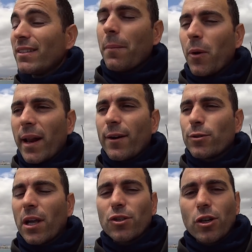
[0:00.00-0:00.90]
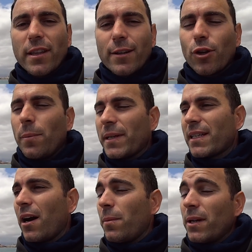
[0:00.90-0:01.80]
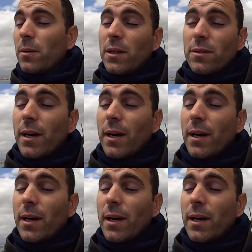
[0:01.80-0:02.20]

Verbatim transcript: Me hubiera gustado soltar todo el pescado, pero bueno,